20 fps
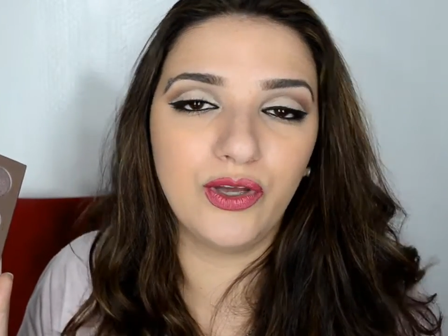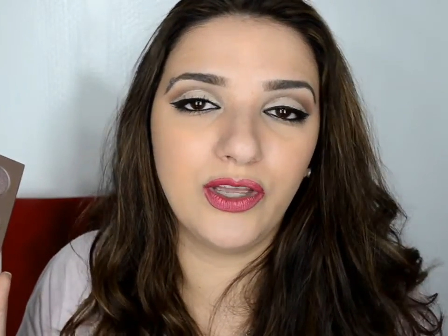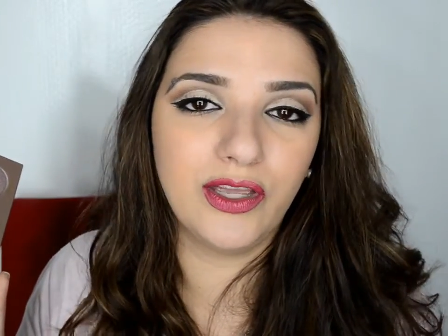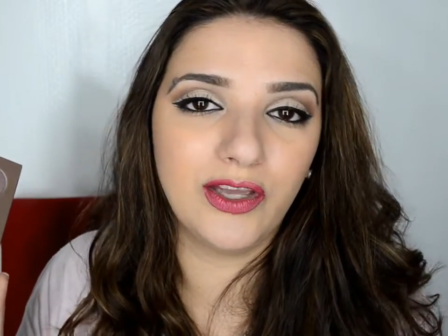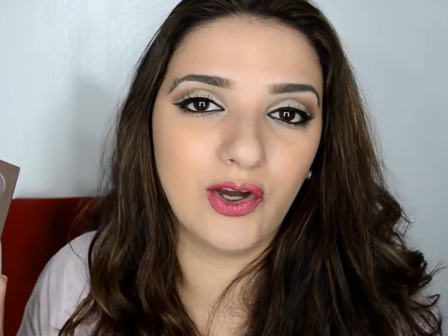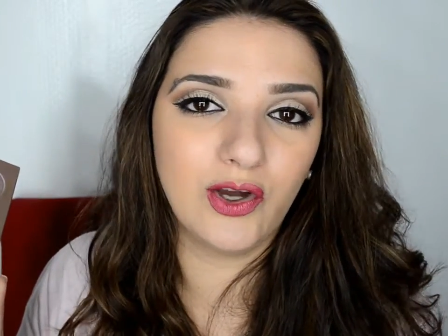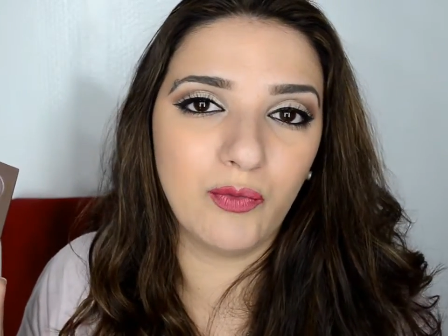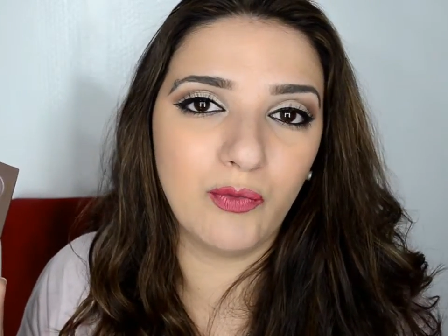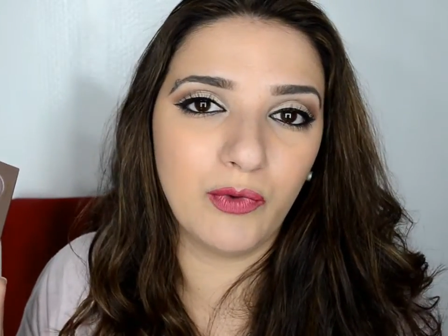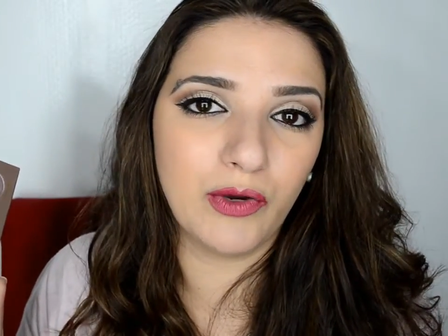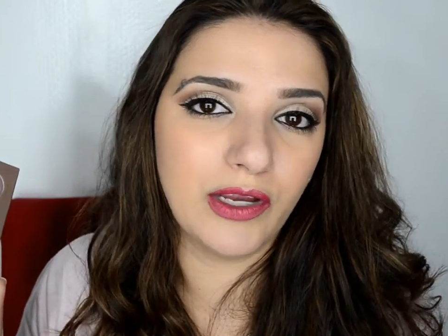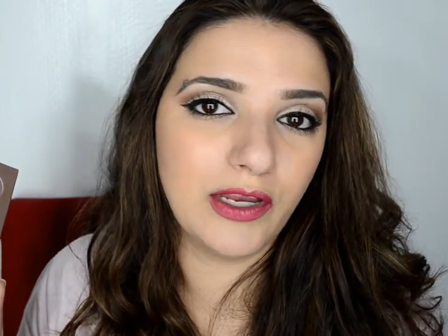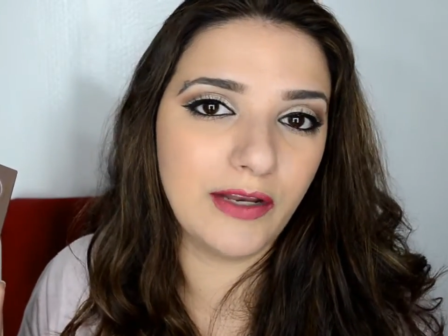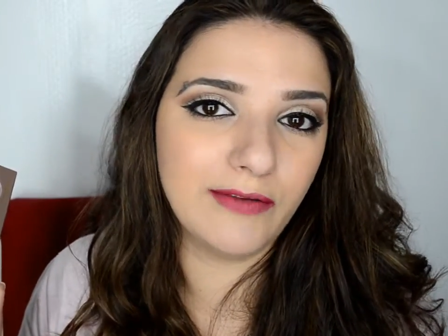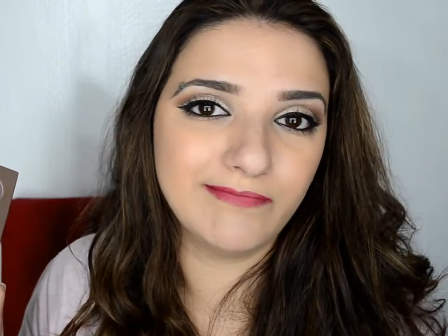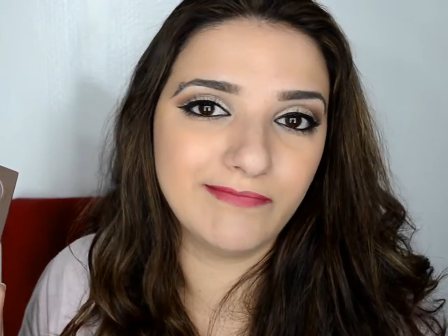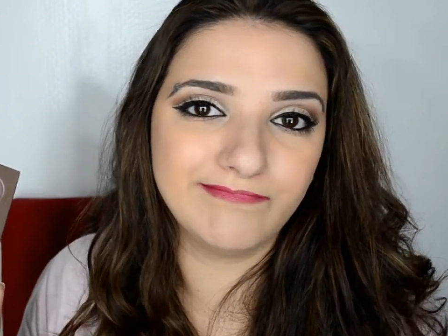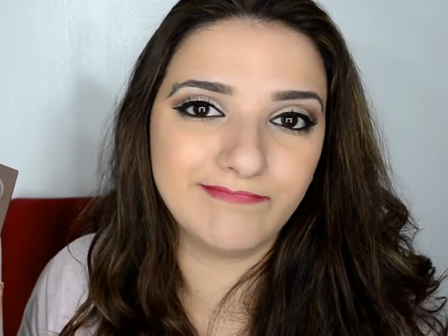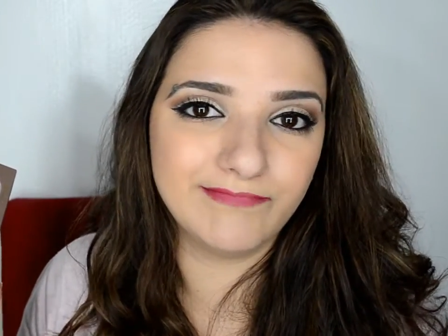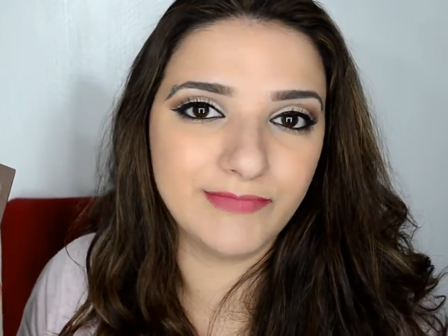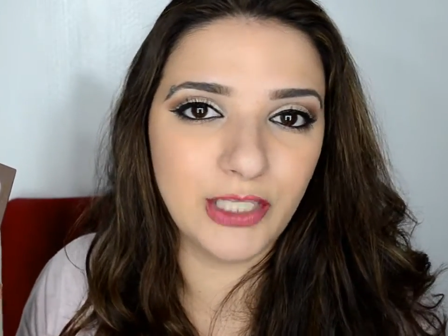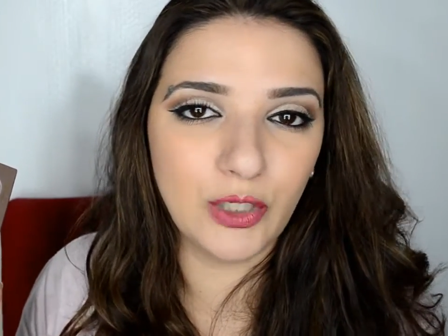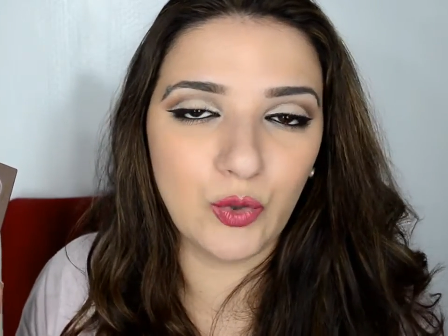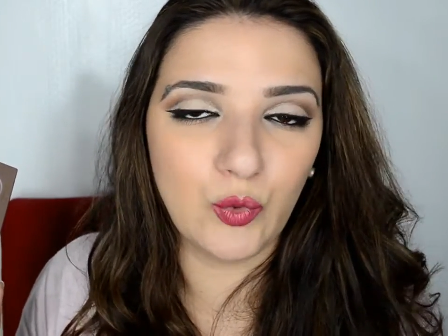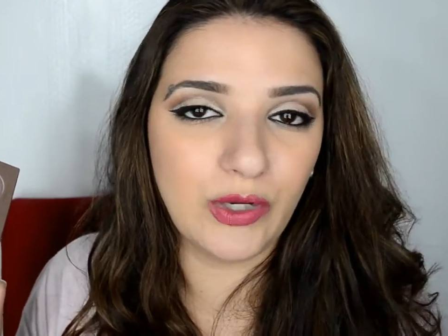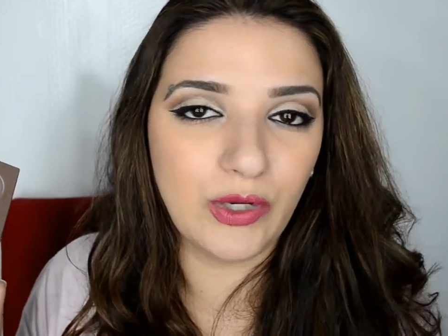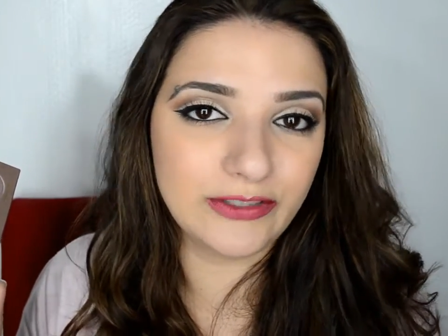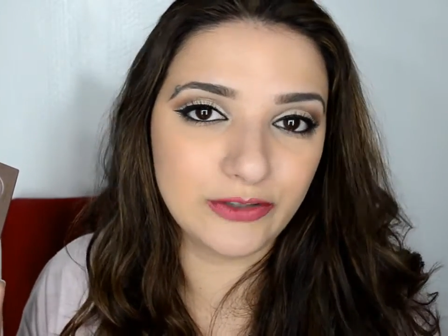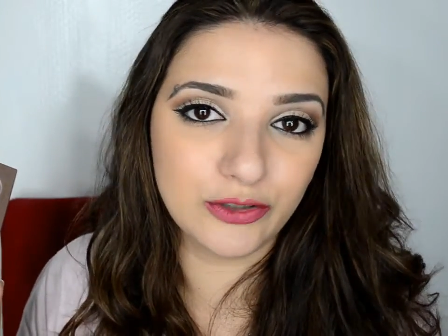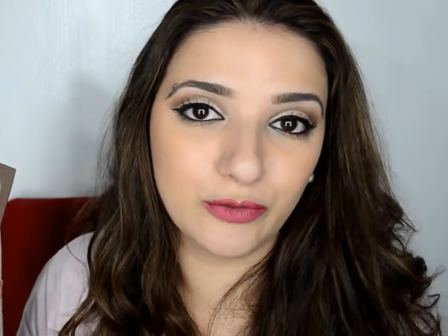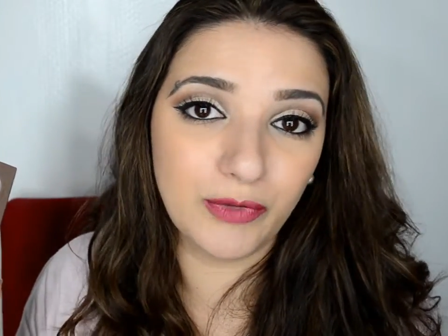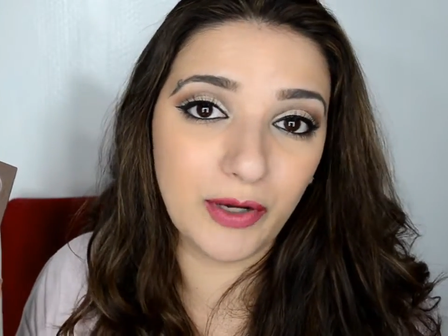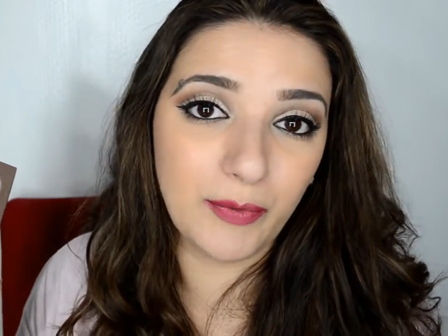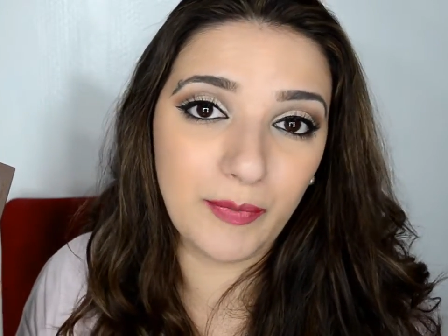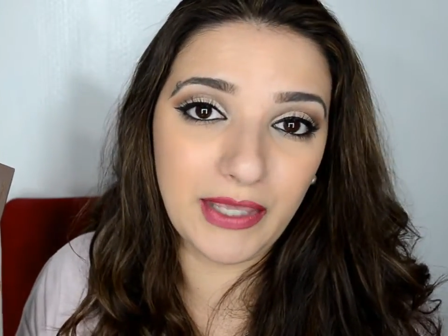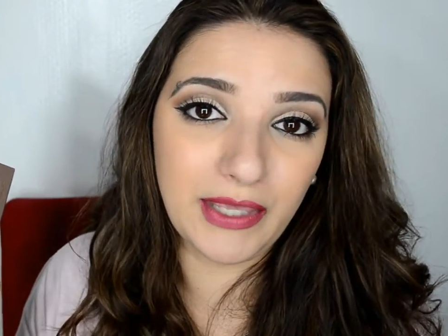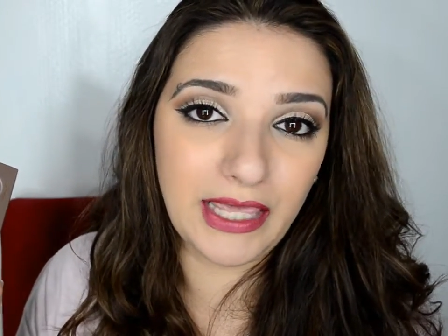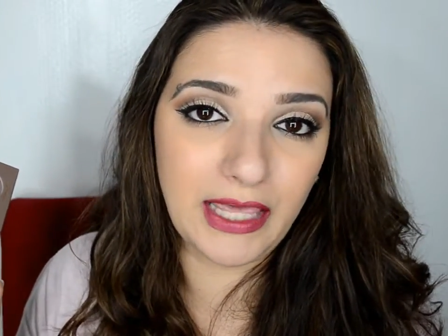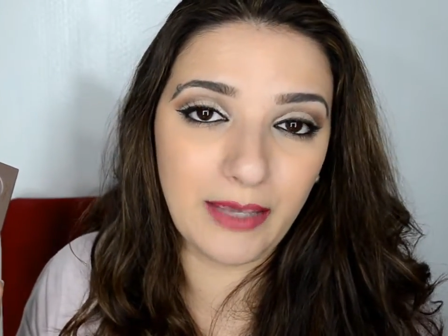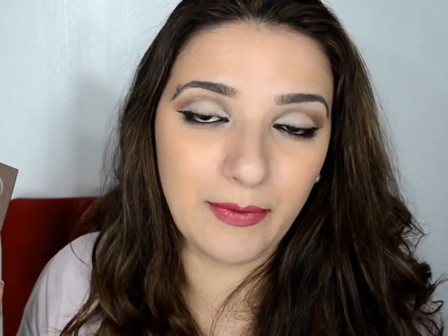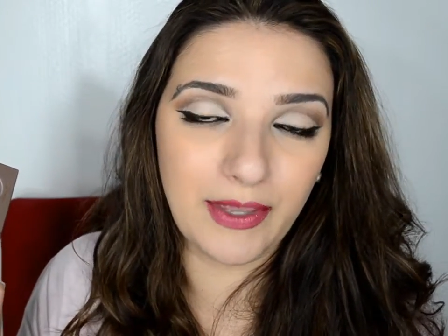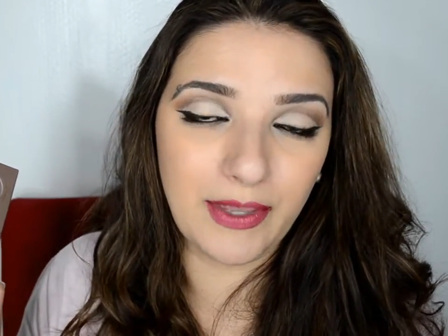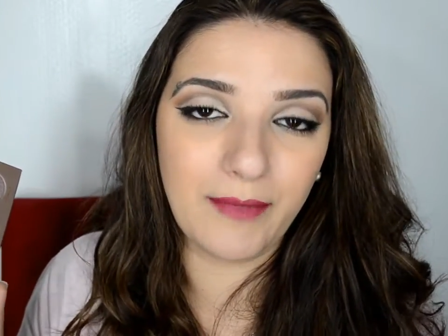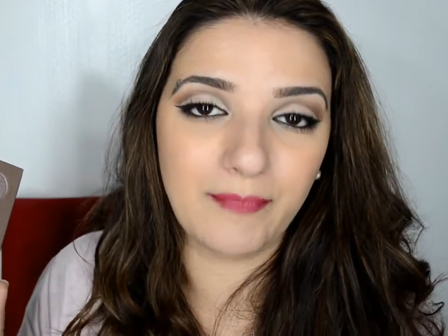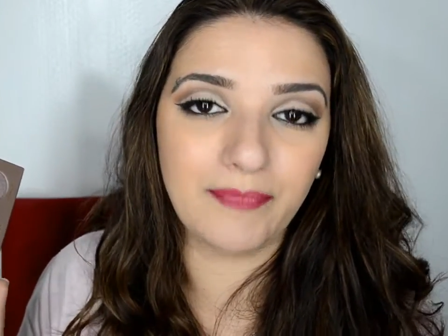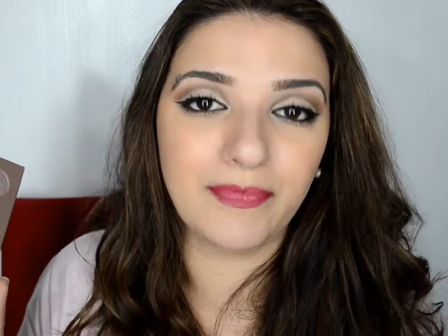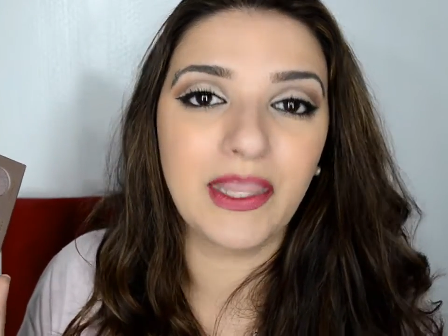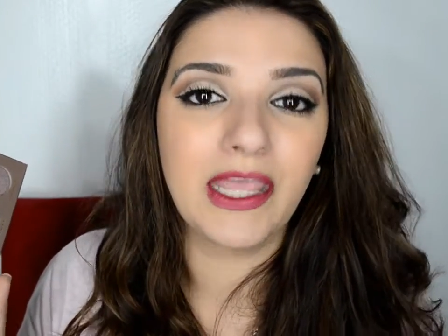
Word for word: es como que ninguna sombra me queda bien.